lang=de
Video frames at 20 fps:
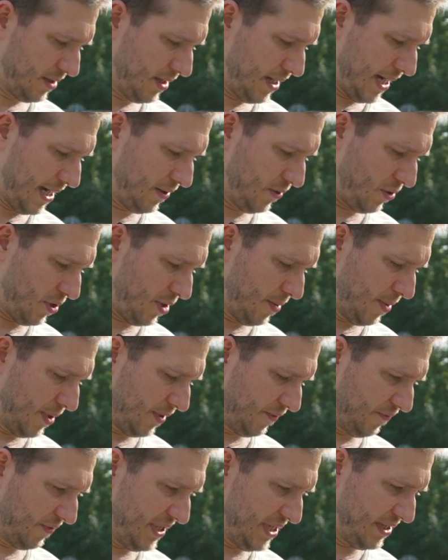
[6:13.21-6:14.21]
Hallo
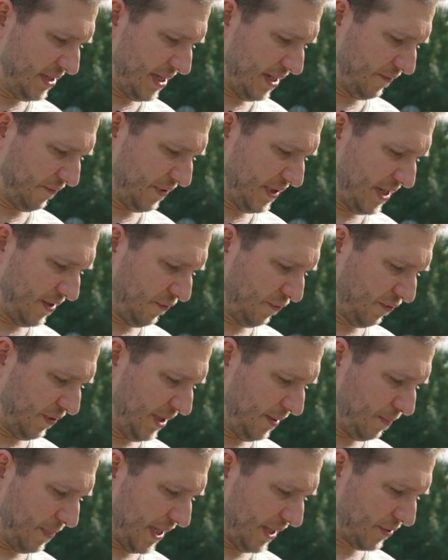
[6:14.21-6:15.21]
Robin, vielen Dank für dein
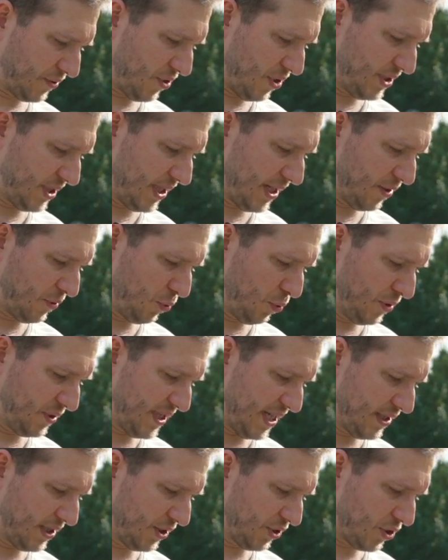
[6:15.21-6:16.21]
Feedback. Sollte der
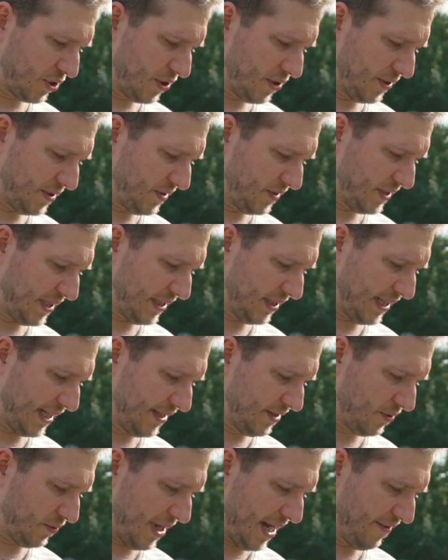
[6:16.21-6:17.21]
Großhandel geschlossen sein,
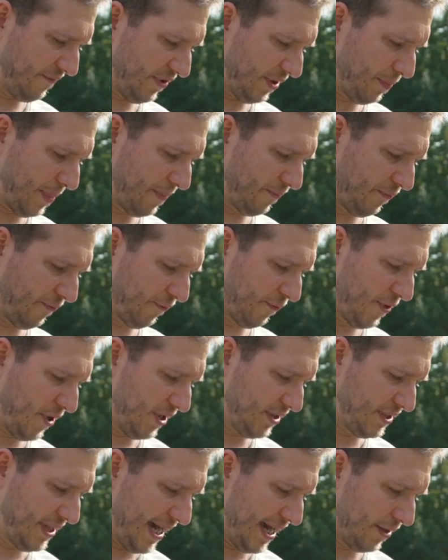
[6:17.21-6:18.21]
kannst du einfach beim
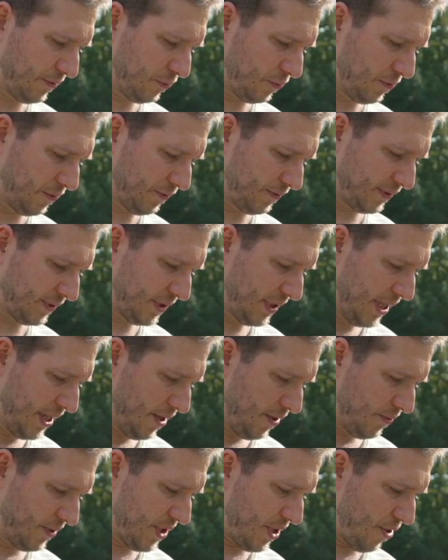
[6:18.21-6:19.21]
Pförtner anrufen
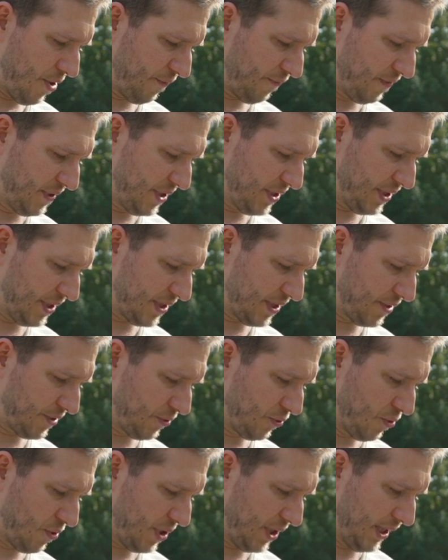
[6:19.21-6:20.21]
und er öffnet dir das
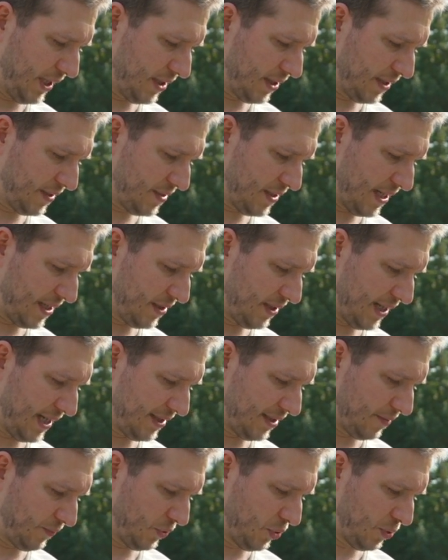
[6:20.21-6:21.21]
Tor jederzeit.
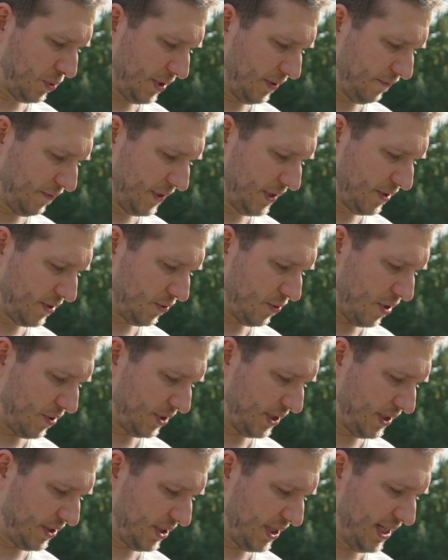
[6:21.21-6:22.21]
Direkt am Tor findest du auch
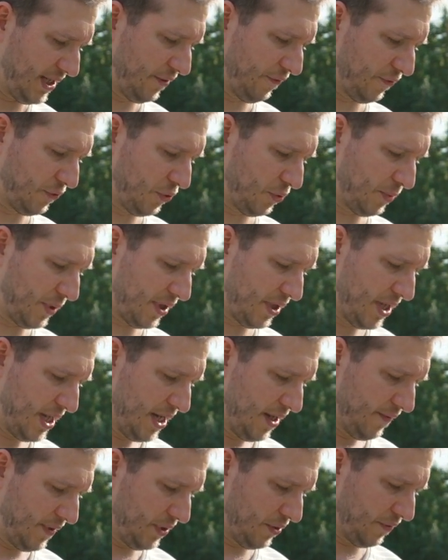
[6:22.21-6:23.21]
die Telefonnummer.
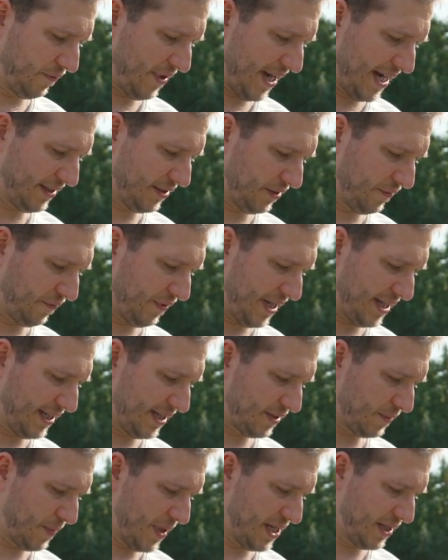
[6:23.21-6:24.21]
Wenn du weitere Fragen
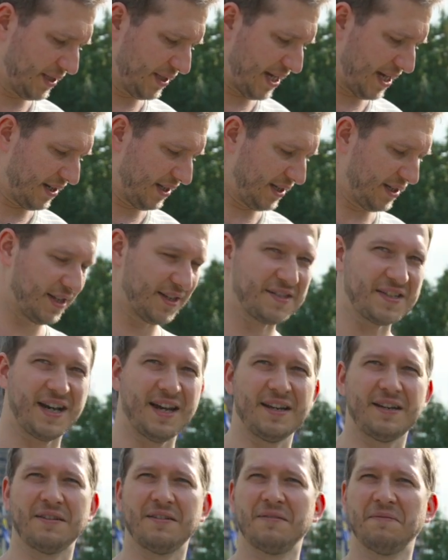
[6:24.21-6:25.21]
hast, melde dich gerne
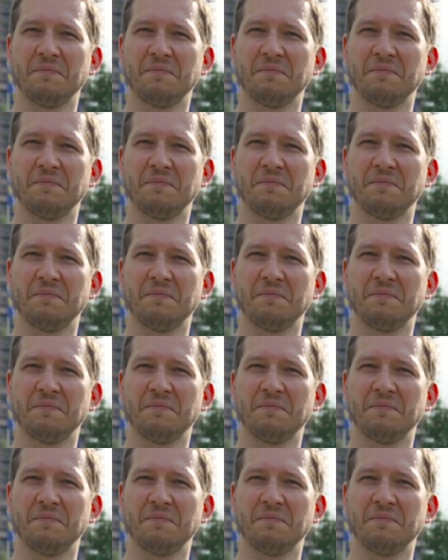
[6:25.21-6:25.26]
jederzeit.